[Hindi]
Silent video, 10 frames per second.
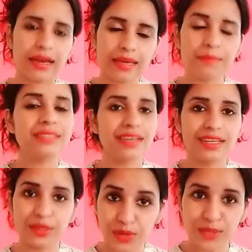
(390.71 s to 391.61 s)
आंखें बंद
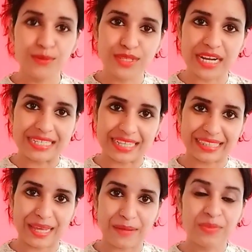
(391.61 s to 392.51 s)
करके उन्हें यूज़ कर सकते
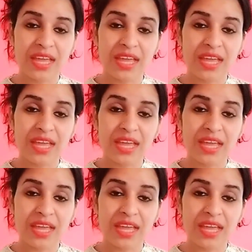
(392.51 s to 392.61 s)
हैं